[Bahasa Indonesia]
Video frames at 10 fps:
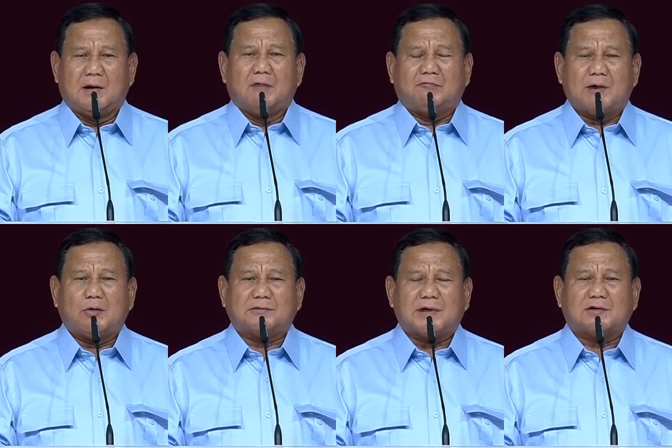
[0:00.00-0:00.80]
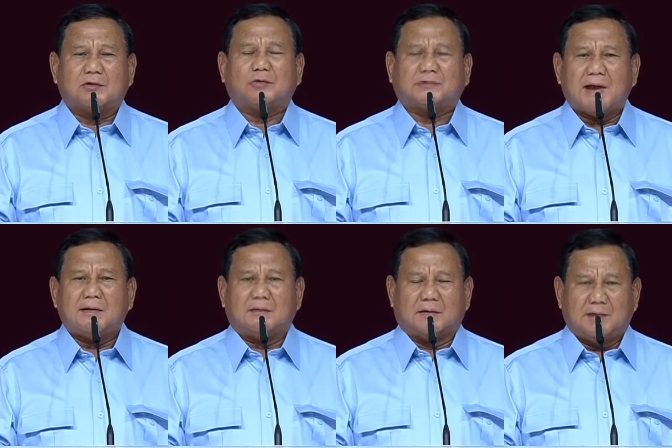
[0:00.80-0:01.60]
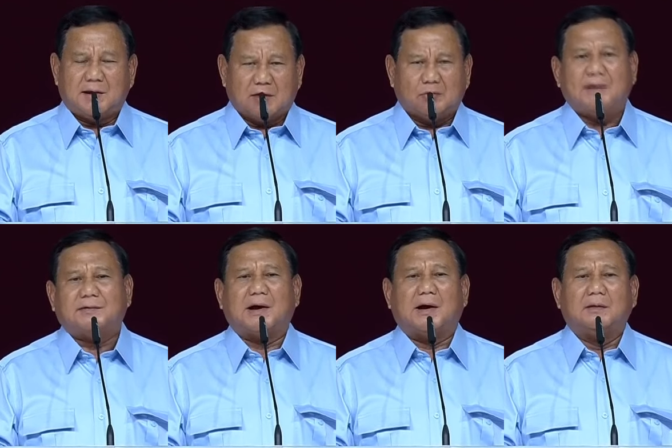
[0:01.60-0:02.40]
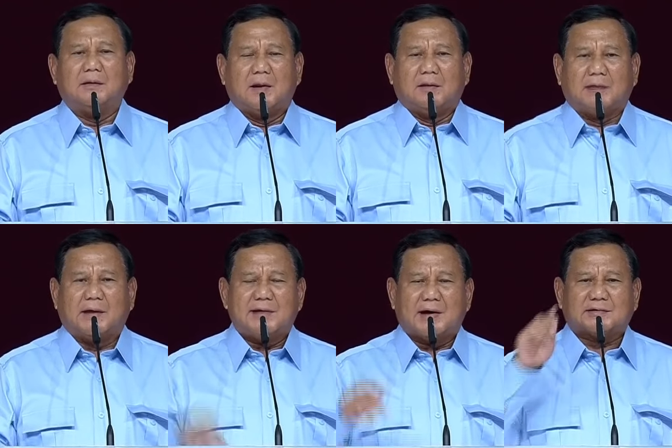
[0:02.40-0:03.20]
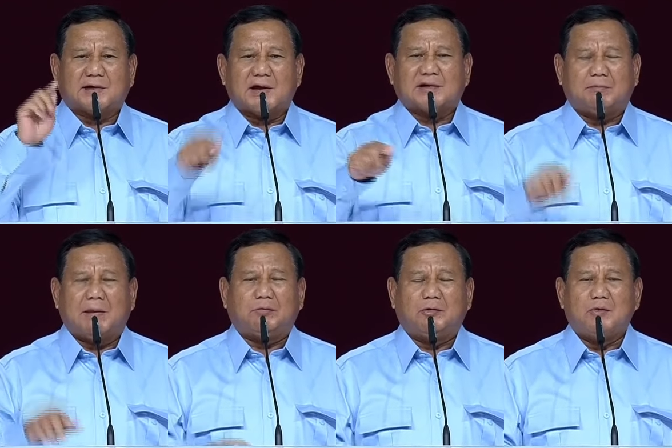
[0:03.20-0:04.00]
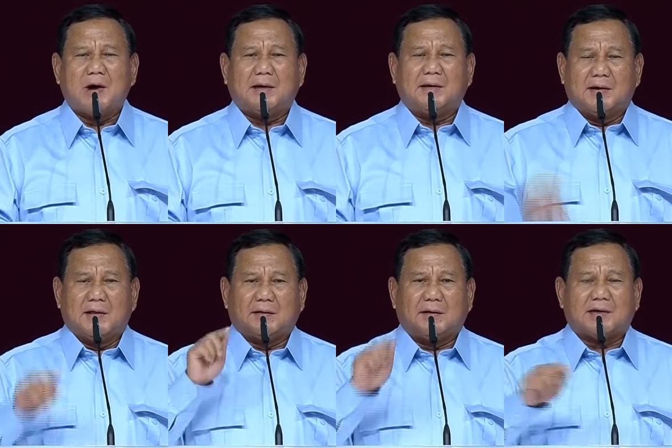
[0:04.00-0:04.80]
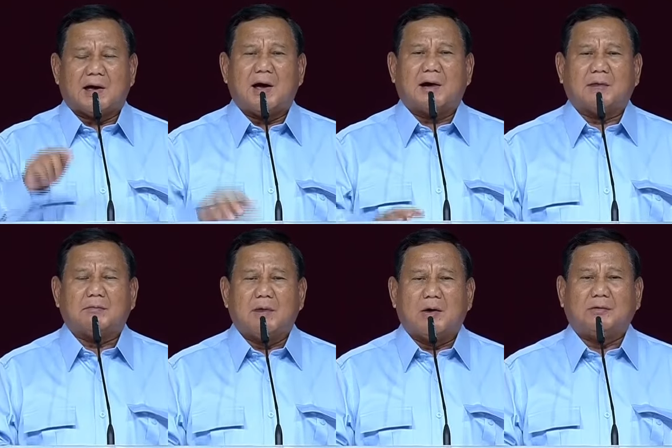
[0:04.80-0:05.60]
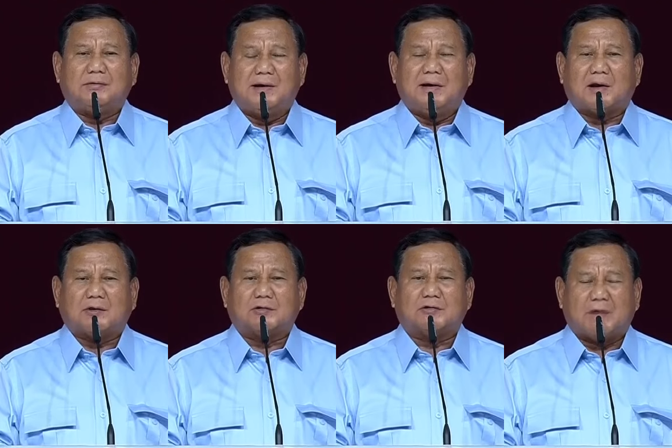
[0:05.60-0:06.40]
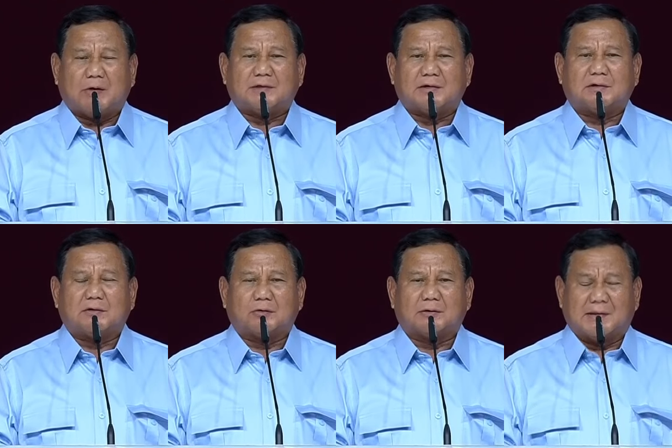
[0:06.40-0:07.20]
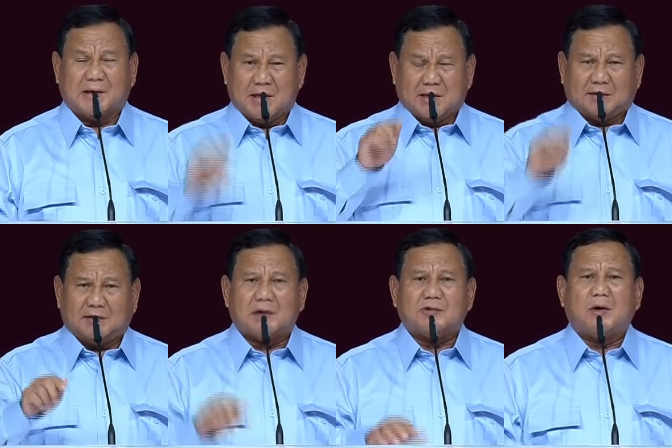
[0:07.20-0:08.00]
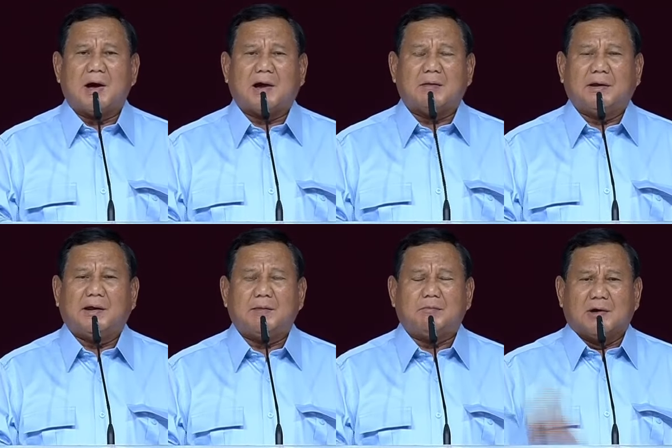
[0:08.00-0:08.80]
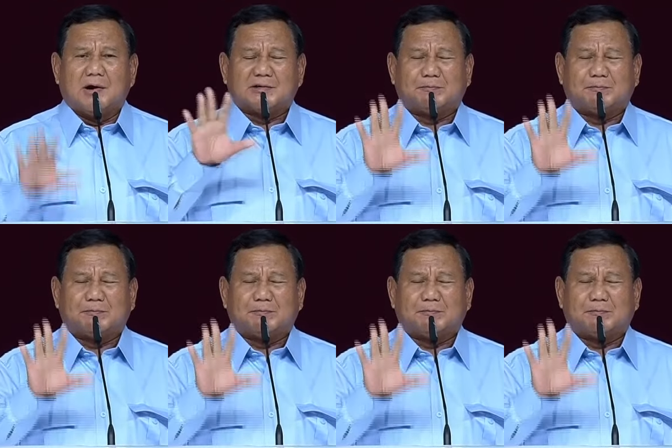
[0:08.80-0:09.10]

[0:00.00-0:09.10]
fakultas kedokteran di Indonesia. Dari yang sekarang 92, kita akan membangun 300 fakultas kedokteran. Kita juga akan mengirim 10.000